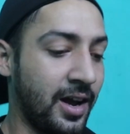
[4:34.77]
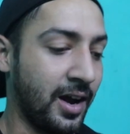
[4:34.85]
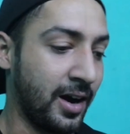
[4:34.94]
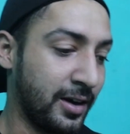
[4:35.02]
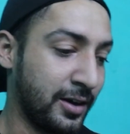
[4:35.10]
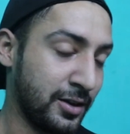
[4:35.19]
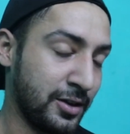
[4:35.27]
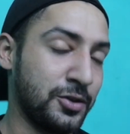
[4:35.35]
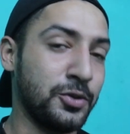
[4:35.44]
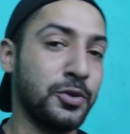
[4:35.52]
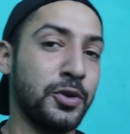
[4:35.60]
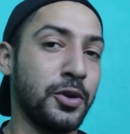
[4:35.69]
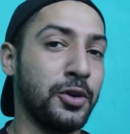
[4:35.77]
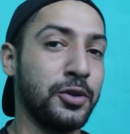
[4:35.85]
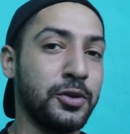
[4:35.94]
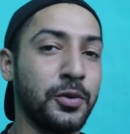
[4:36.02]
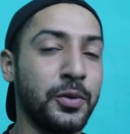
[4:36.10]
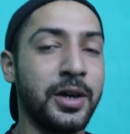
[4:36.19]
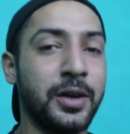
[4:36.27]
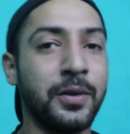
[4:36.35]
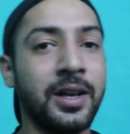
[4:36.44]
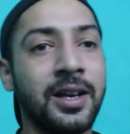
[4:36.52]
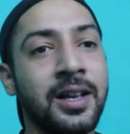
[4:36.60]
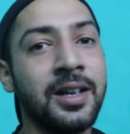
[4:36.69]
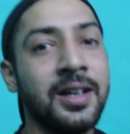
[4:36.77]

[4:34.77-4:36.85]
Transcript: and the shoot also went well